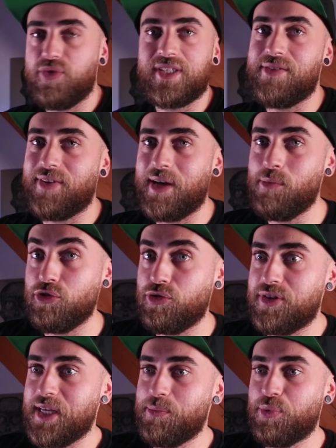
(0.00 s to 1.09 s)
c'est vraiment chaud
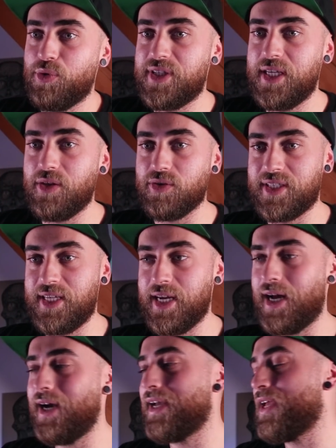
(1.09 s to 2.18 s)
de s'imposer dans ce
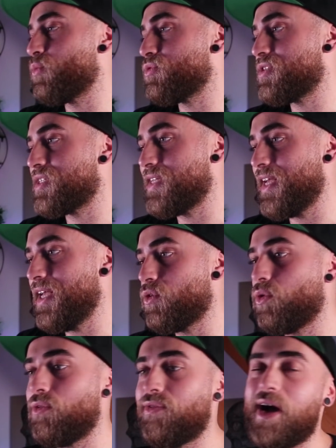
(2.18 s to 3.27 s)
délire-là et on sait
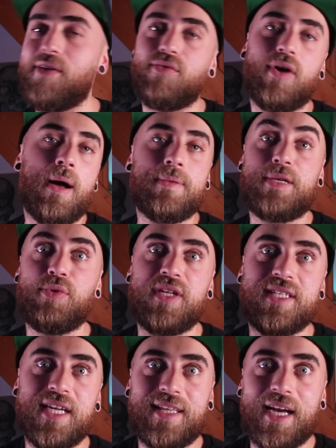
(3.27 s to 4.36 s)
qu'on va avoir un petit peu
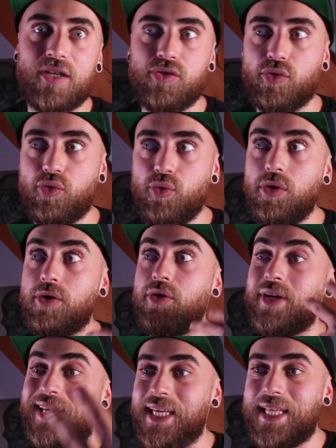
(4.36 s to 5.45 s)
des attaques, surtout euh, dans
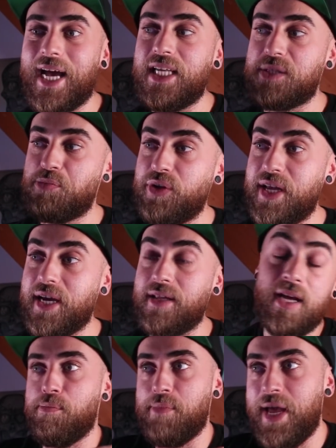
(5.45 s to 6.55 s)
les guitaristes modernes.
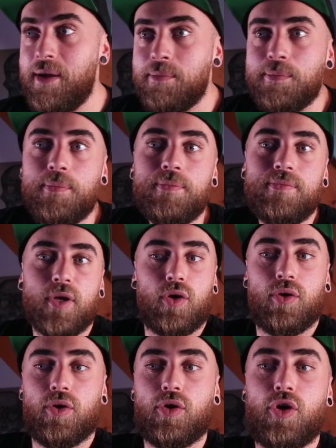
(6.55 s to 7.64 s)
Mais
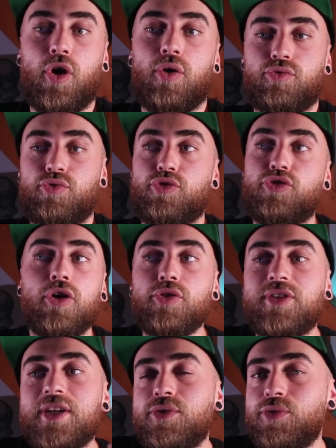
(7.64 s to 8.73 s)
quand tu sors de
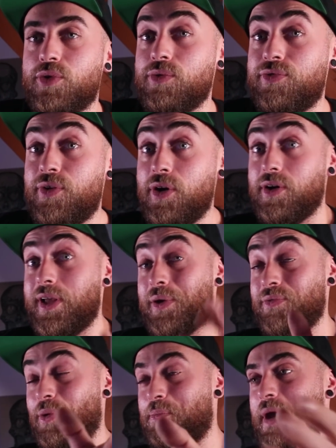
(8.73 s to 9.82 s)
ta zone de confort, et on
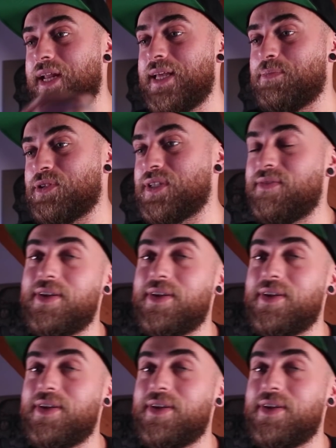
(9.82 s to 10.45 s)
va en parler, parce que ça